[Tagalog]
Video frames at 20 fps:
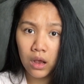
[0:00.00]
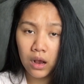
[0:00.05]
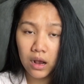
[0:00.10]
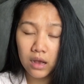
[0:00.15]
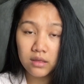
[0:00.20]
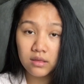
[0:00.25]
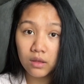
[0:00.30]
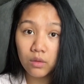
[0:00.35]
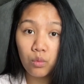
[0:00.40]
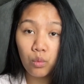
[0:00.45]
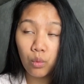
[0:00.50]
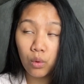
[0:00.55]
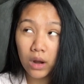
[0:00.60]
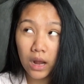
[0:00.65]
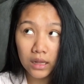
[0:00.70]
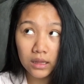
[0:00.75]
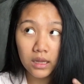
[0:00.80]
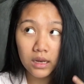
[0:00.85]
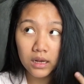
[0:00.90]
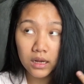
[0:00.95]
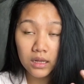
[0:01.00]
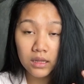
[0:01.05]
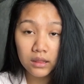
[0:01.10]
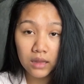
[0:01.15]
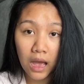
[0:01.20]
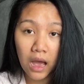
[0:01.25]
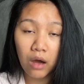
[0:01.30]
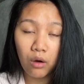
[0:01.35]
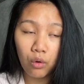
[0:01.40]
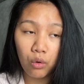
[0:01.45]
As in, wala talagang
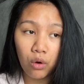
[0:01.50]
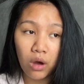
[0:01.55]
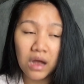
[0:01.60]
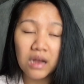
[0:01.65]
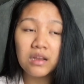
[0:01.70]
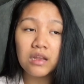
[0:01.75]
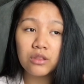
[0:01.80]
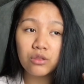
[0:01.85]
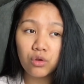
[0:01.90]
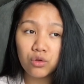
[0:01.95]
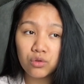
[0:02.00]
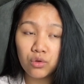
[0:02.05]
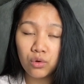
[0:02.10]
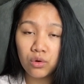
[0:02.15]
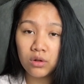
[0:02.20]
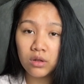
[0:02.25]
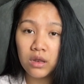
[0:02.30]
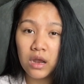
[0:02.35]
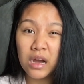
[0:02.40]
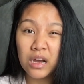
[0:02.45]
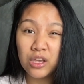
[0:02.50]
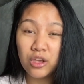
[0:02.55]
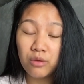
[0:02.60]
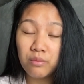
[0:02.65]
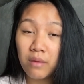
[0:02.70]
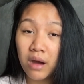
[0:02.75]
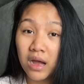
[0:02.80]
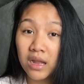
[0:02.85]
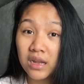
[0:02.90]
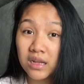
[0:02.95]
tao. Ang nandodoon lang yung
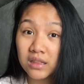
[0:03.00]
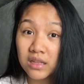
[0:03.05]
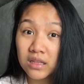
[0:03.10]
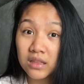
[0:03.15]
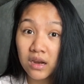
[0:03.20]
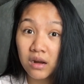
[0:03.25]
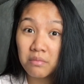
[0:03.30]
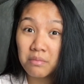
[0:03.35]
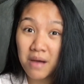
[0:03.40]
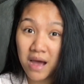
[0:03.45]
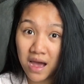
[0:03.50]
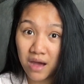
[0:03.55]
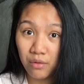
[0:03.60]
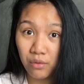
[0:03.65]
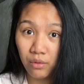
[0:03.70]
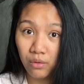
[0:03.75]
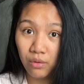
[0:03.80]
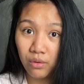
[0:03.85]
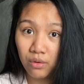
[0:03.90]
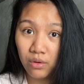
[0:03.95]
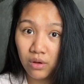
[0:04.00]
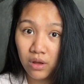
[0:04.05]
mga nagtatrabaho.